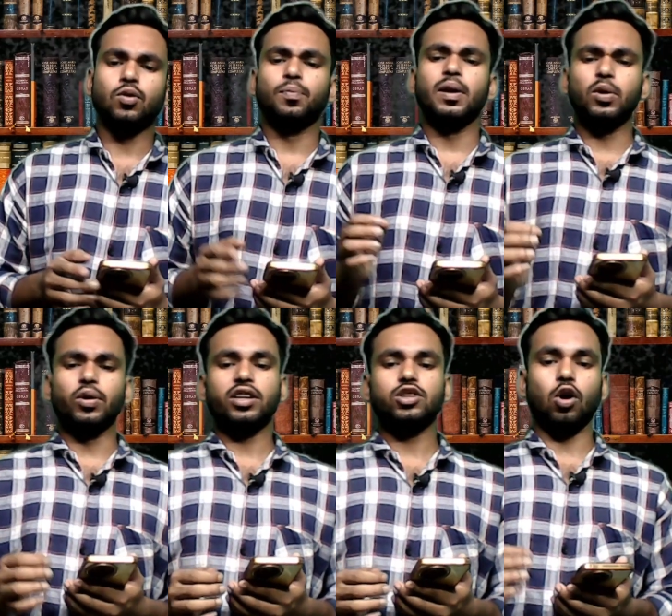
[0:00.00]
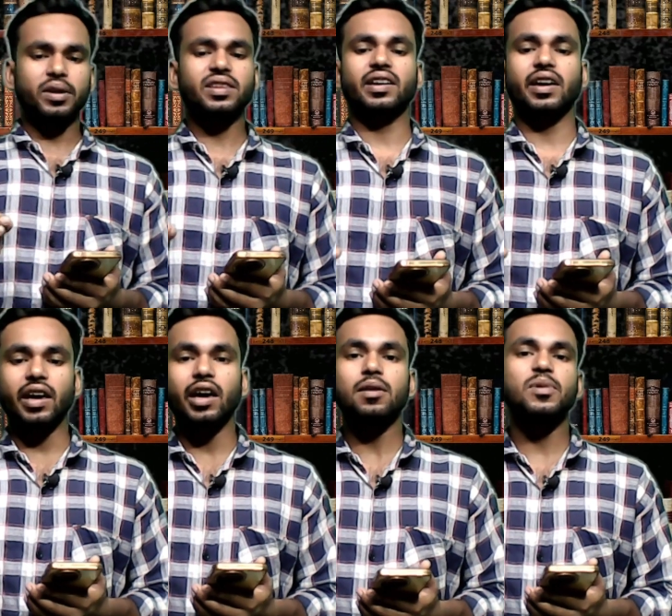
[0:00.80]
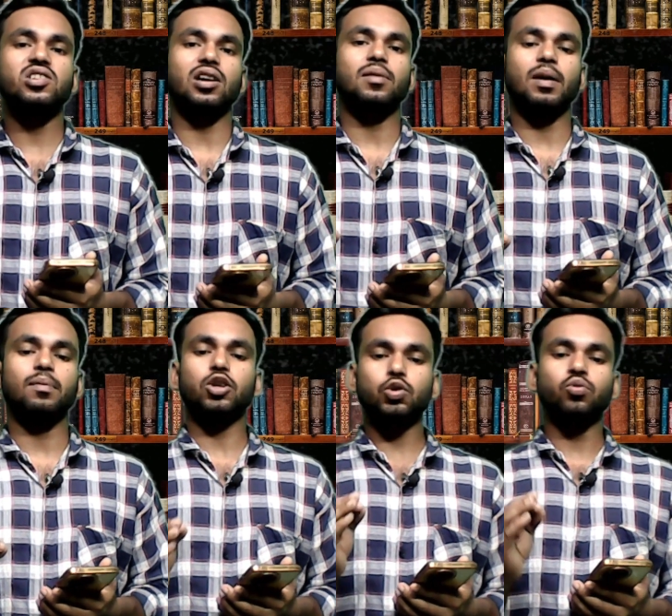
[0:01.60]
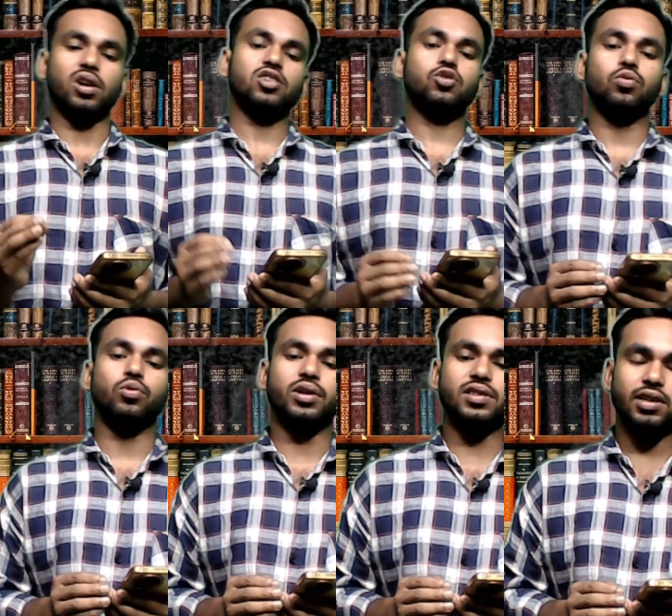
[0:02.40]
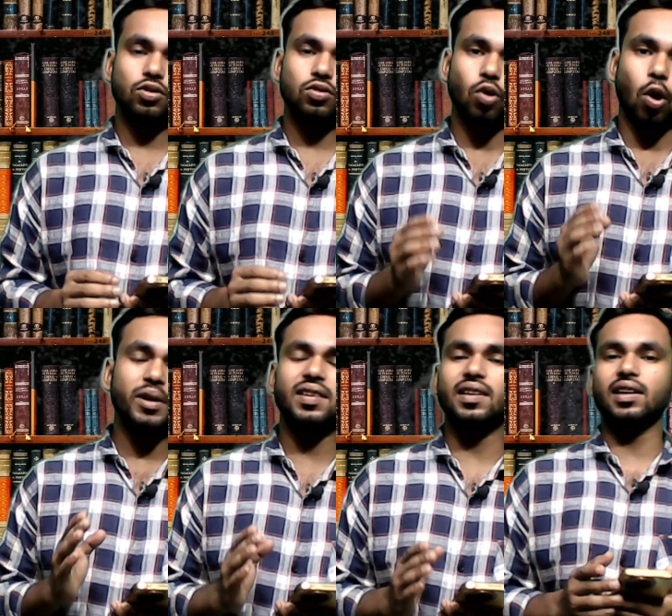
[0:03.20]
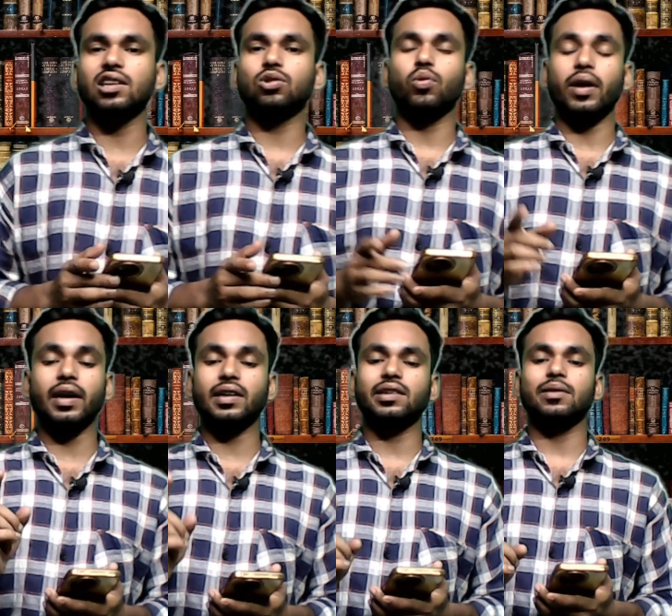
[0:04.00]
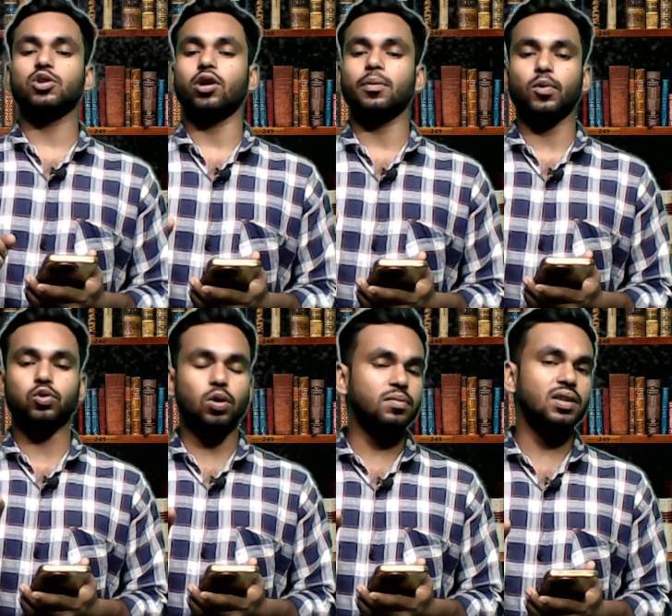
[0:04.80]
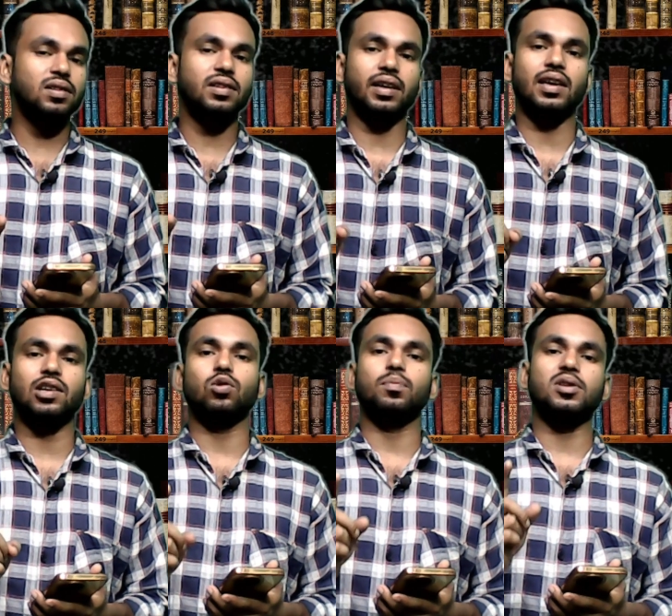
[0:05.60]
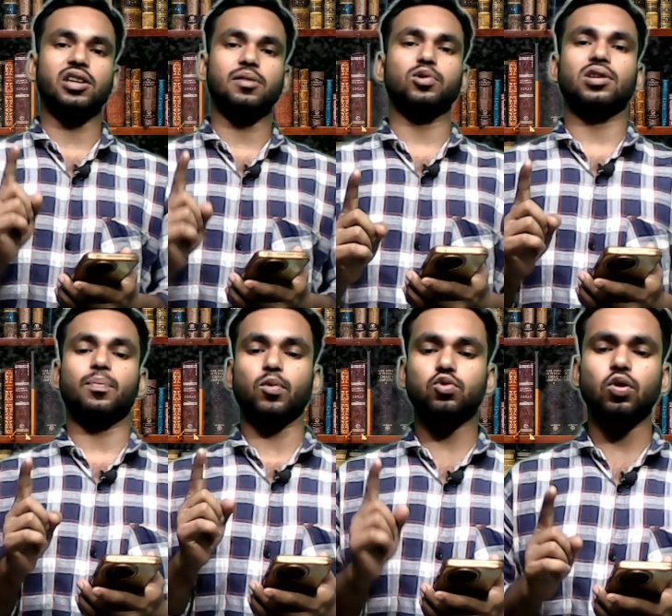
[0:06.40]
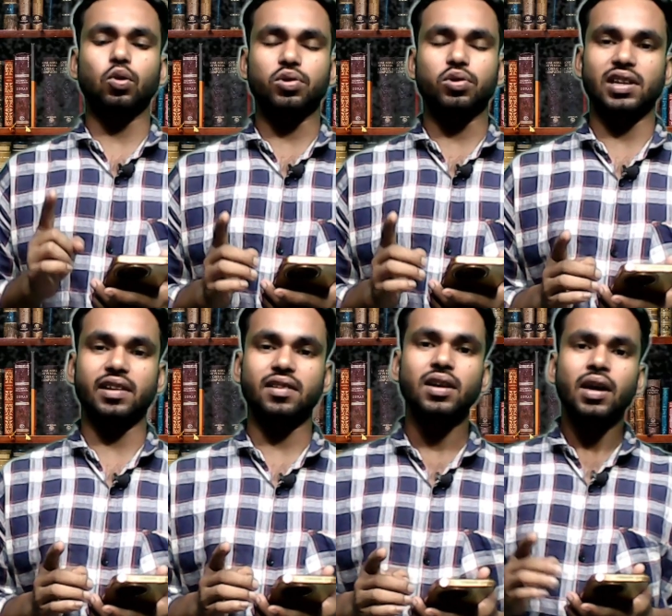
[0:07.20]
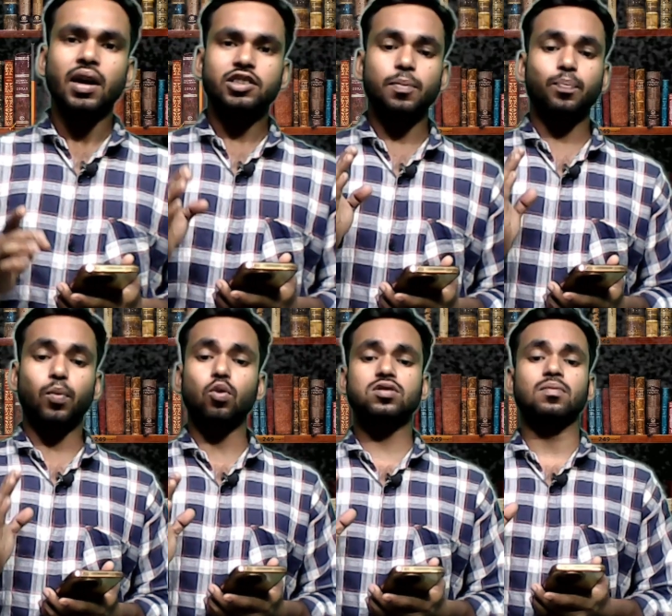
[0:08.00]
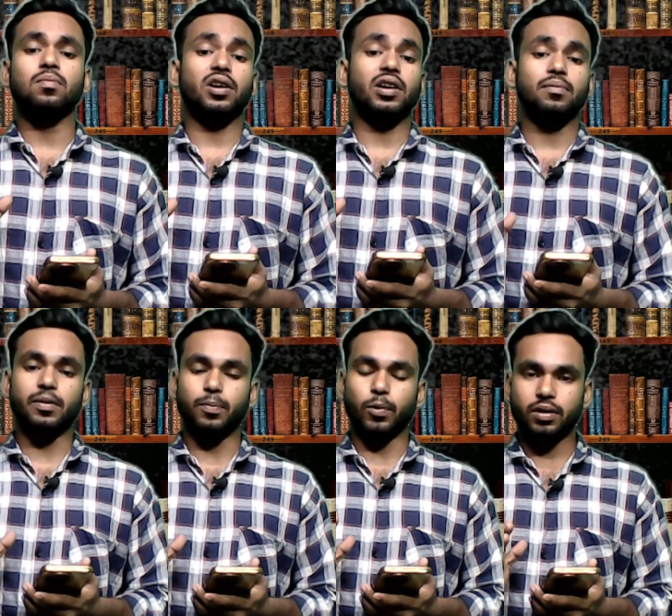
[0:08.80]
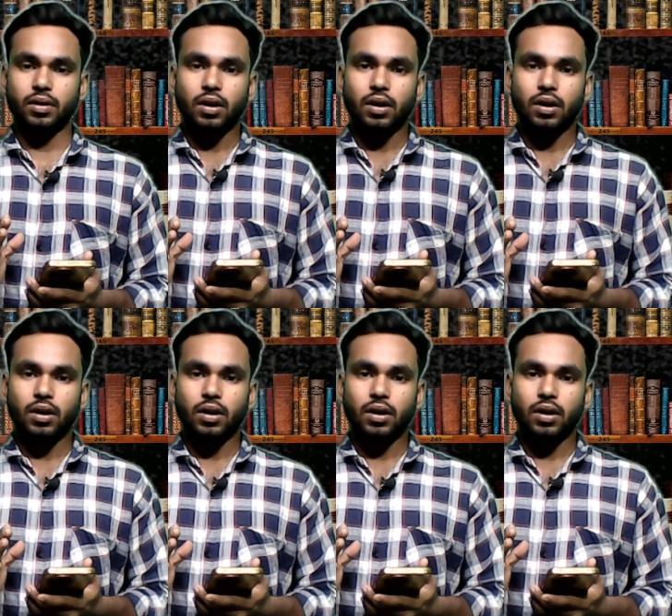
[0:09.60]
সুপ্রিম কোর্টে যবে থেকে এই বিচার মামলার শুনানি শুরু হয়েছে তবে থেকে কিন্তু একটি বিষয় প্রথম দিন থেকে কিন্তু বিচারপতিরা প্রশ্ন করছিলেন যে পোস্টমর্টম রিপোর্ট